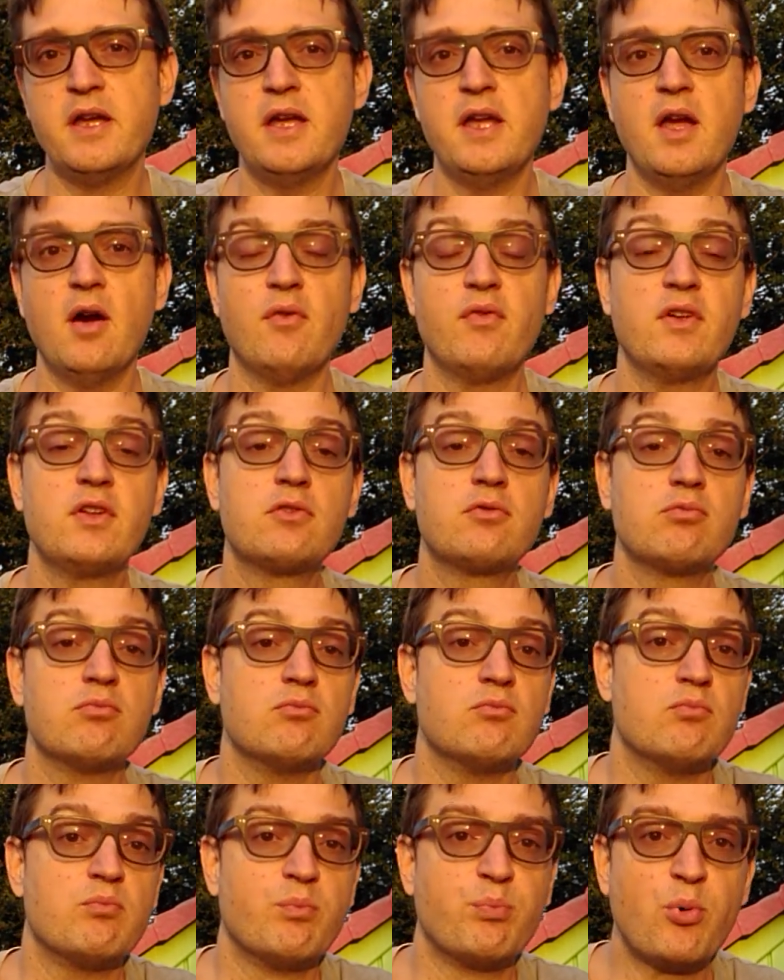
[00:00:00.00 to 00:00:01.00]
Et en fait,
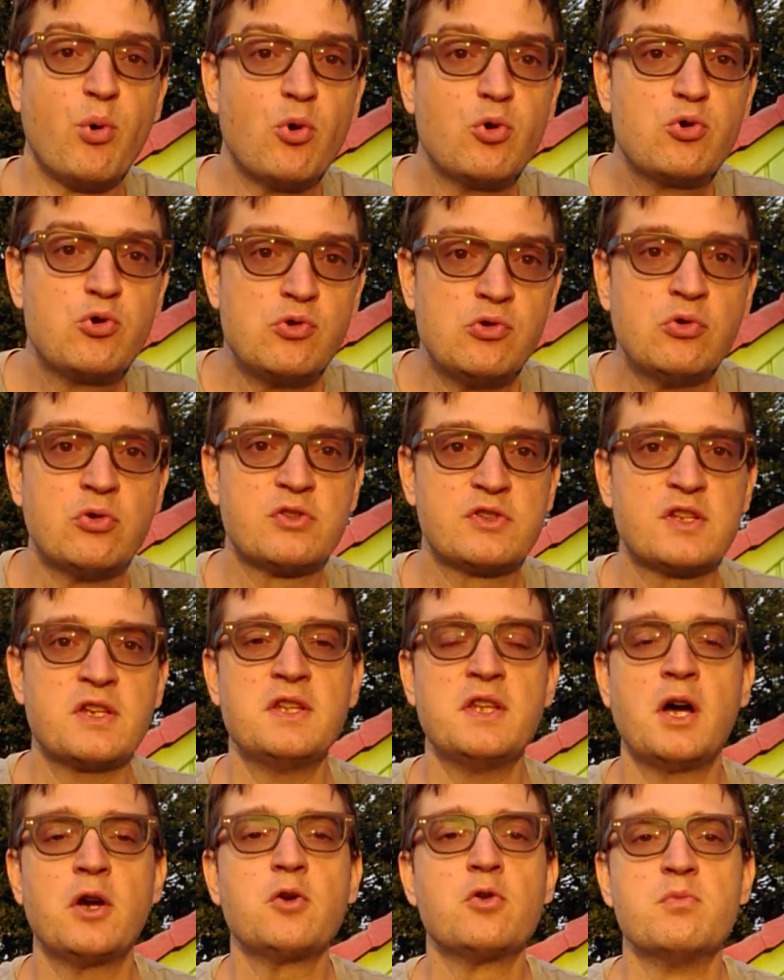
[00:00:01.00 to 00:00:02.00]
beaucoup de nos
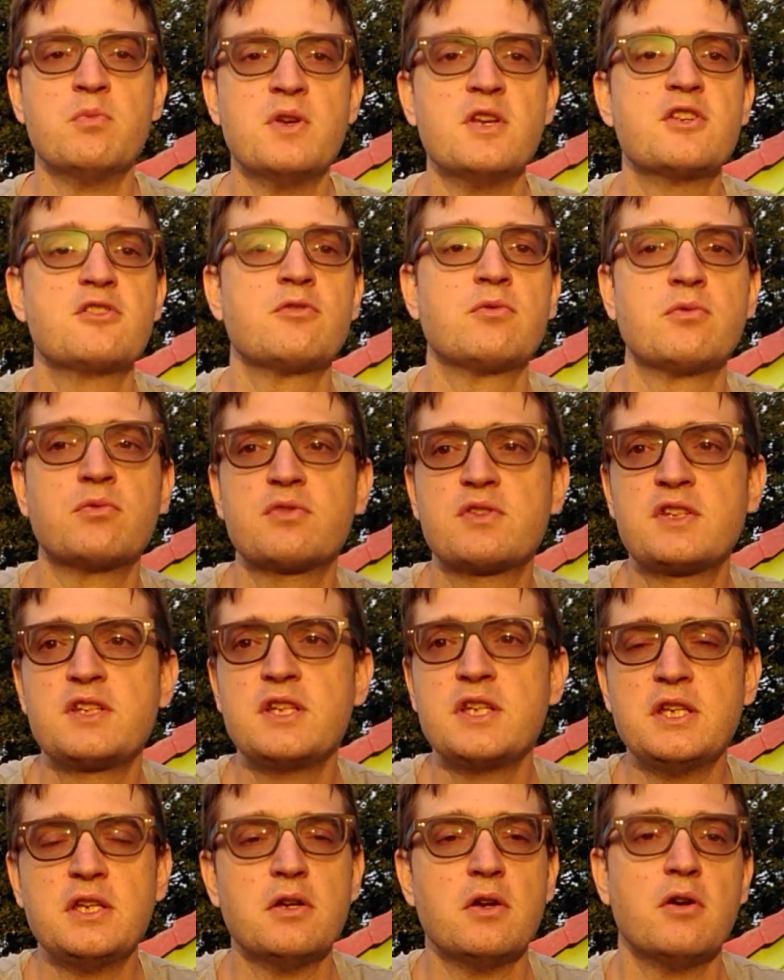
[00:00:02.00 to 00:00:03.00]
scénarios maison
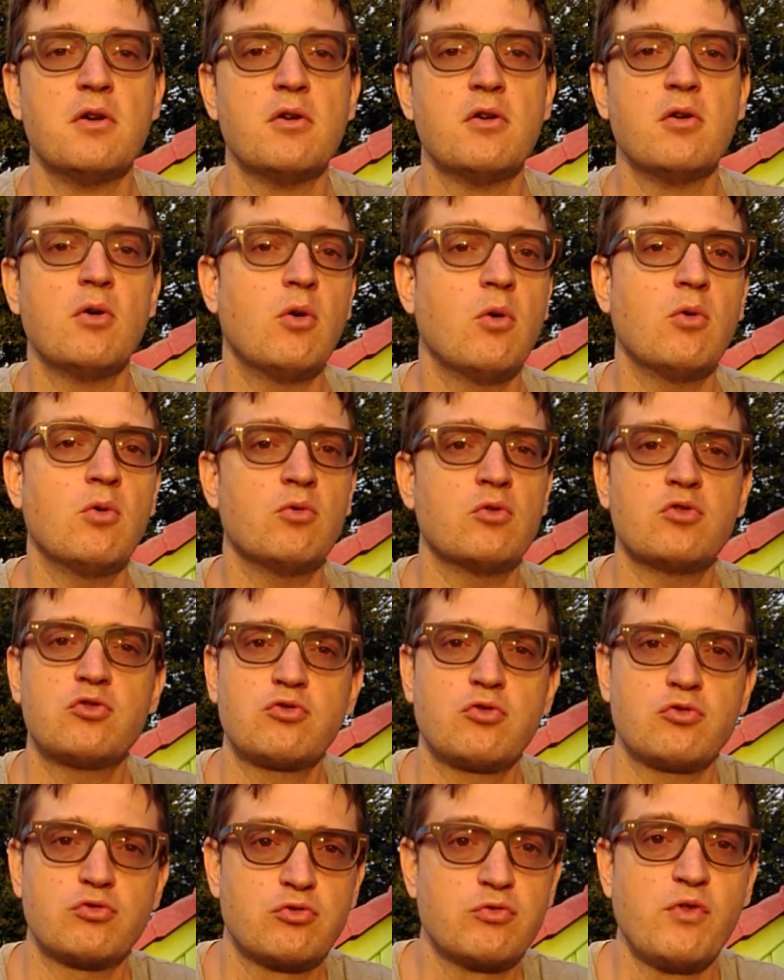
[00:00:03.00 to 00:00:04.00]
aussi euh,
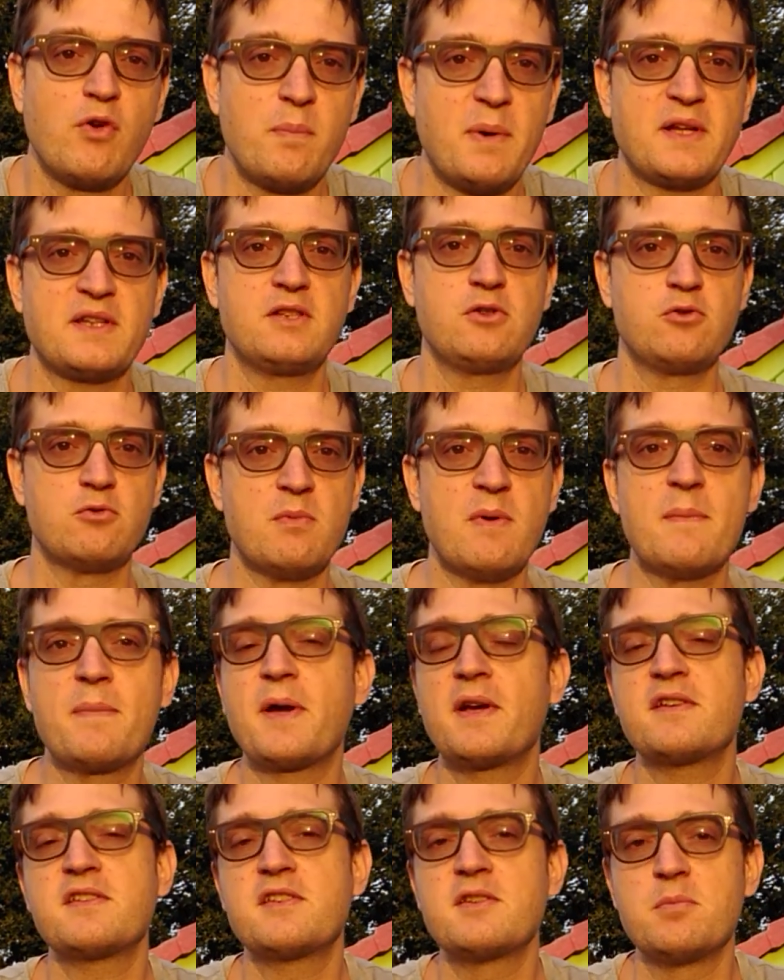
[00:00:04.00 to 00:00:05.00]
sont souvent partis du même
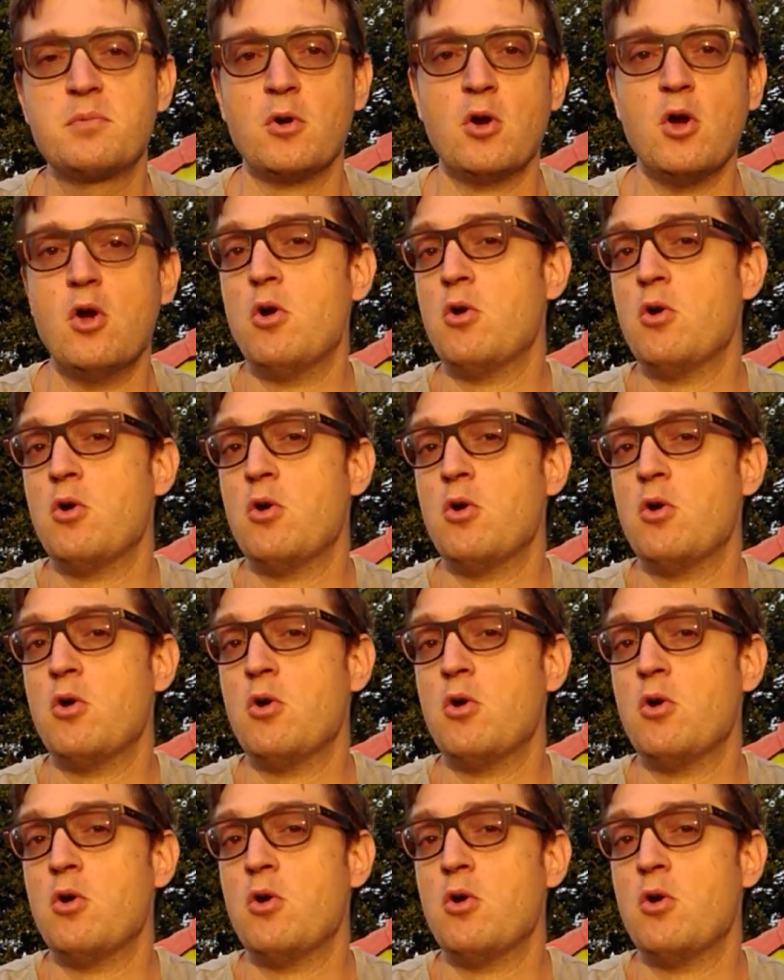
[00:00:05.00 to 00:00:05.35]
principe,